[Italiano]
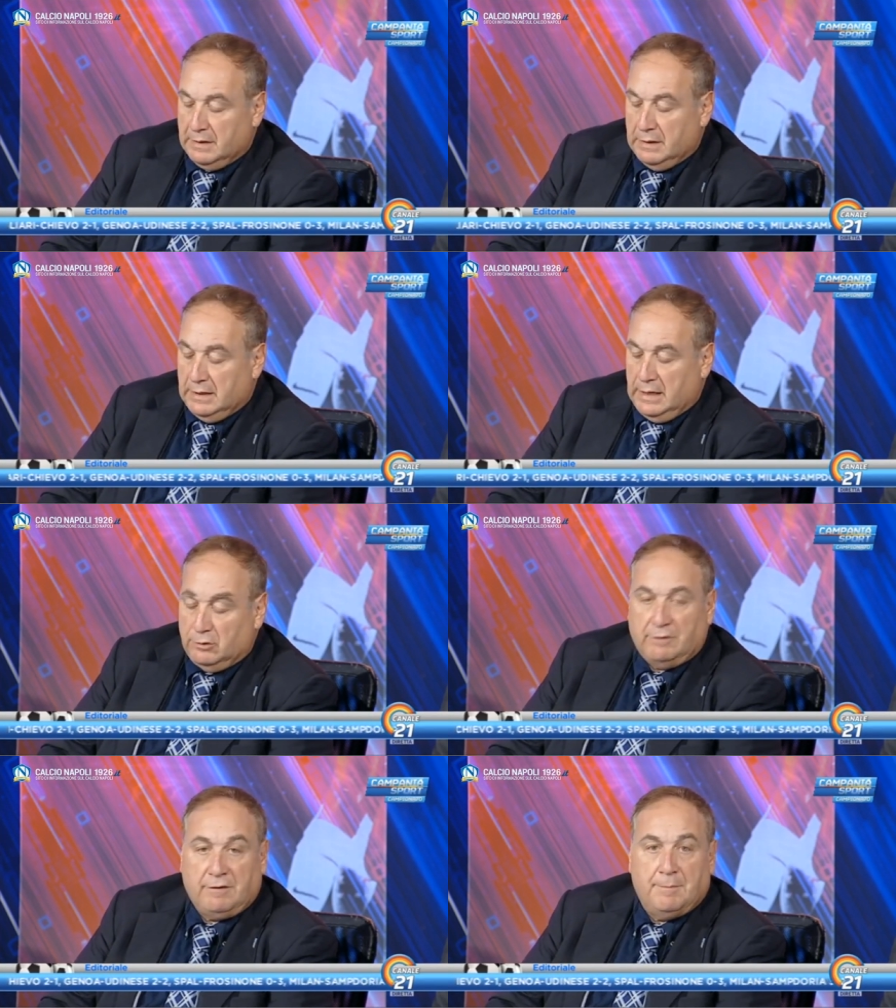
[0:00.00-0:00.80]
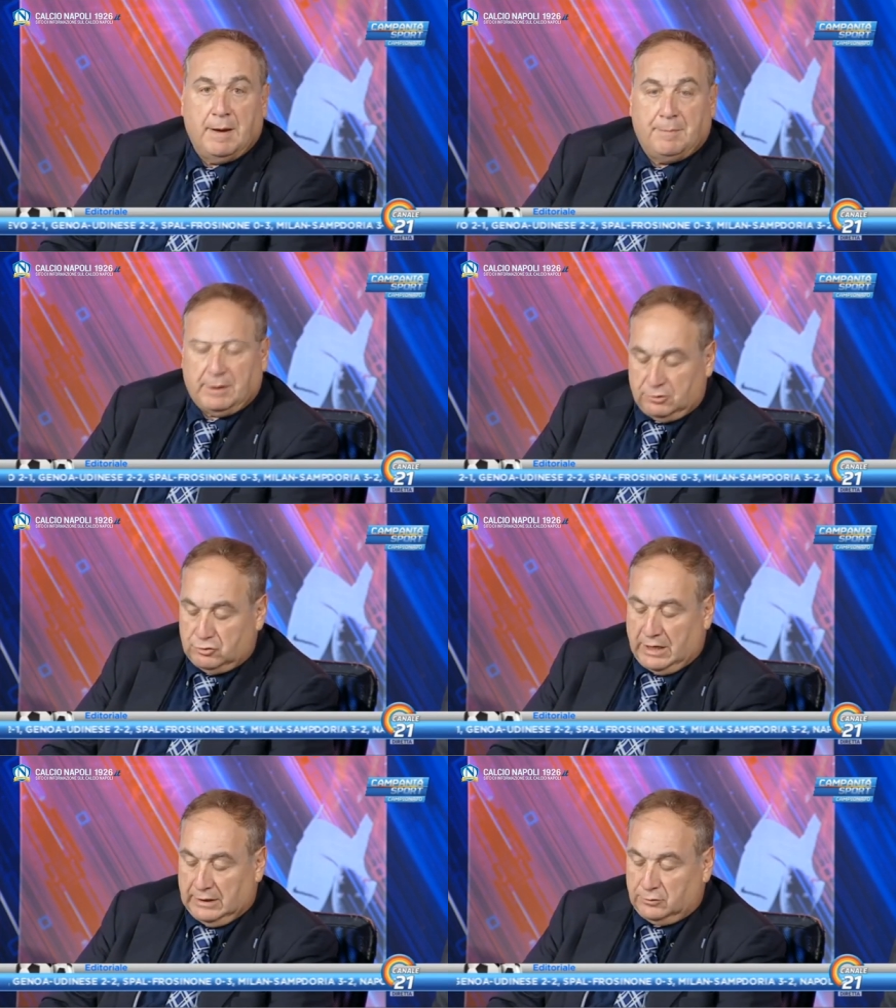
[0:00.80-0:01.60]
e non aveva mai
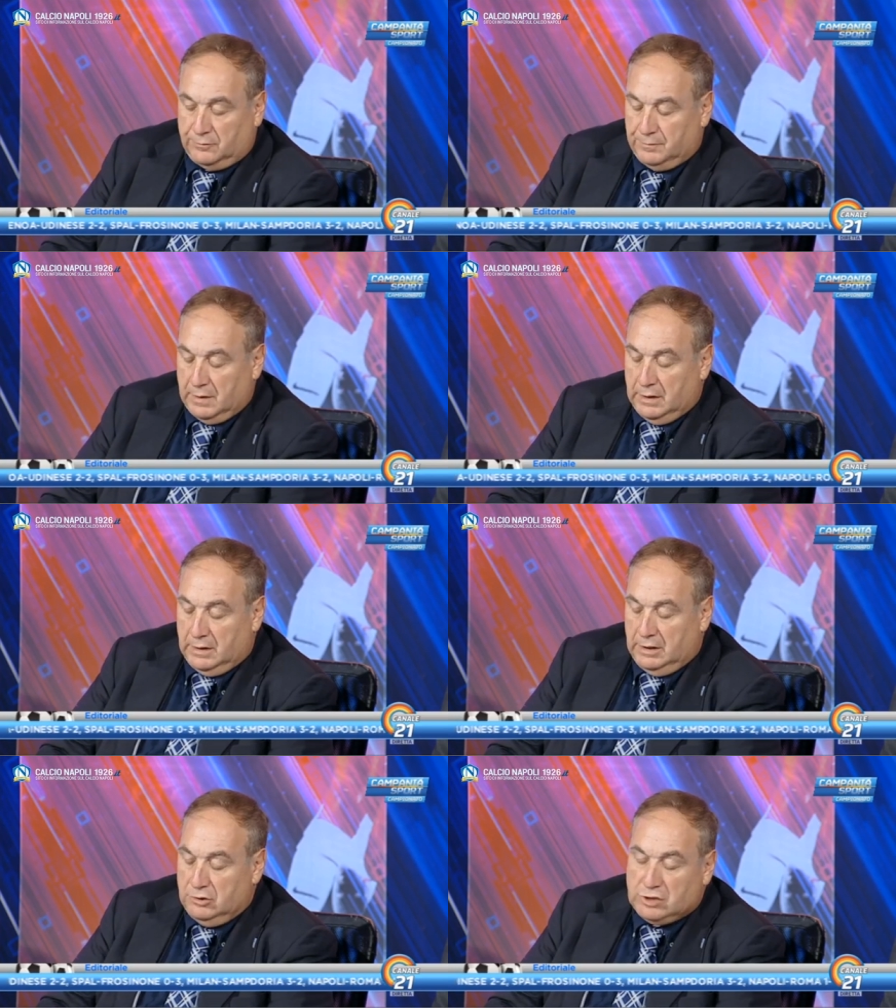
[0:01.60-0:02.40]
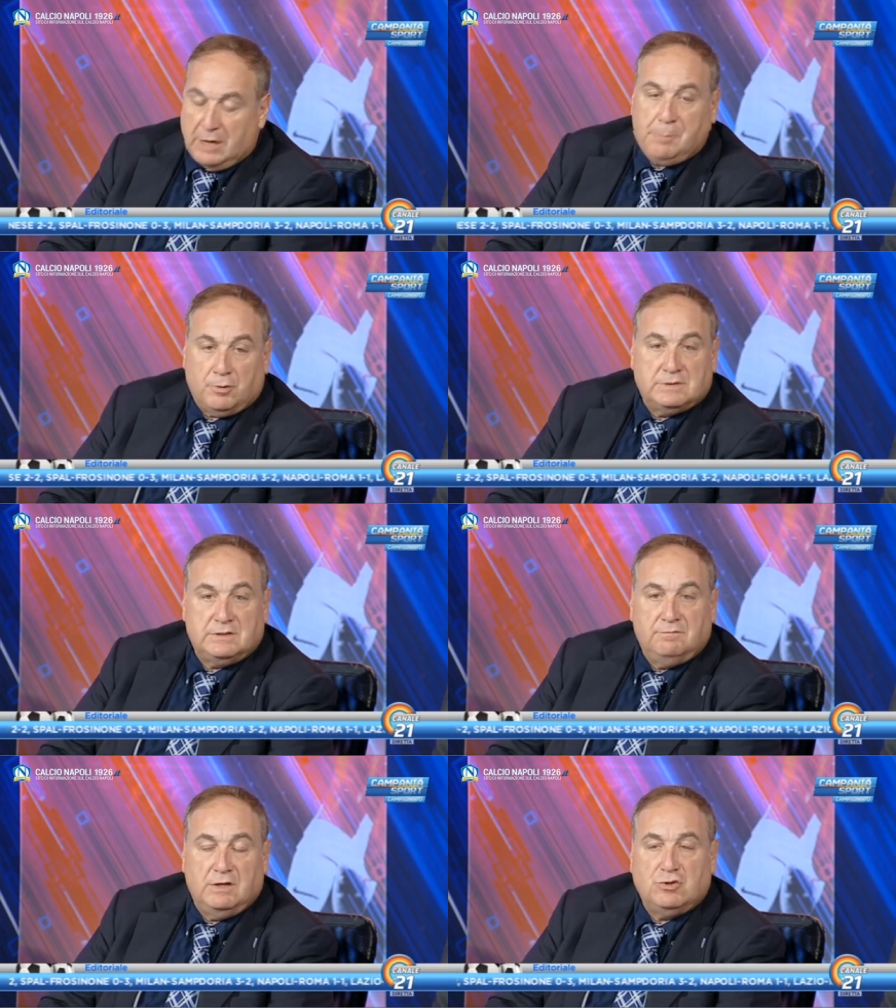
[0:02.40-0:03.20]
pareggiato. In Champions
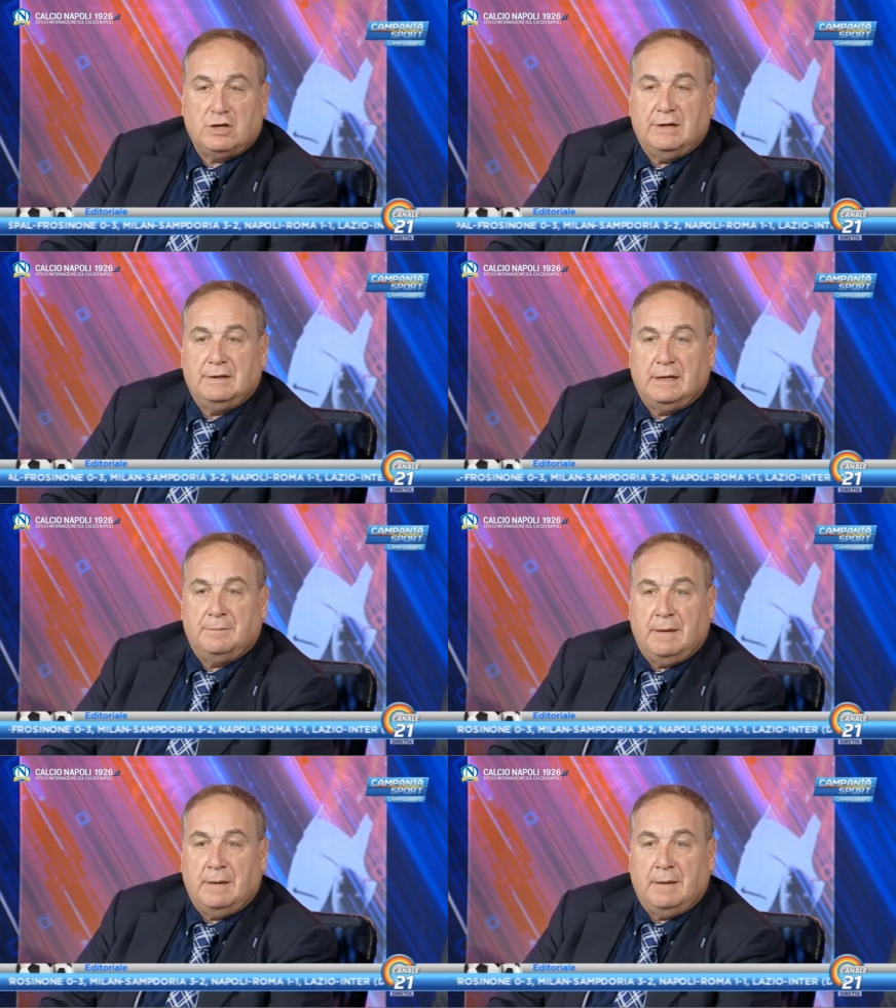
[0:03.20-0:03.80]
invece il,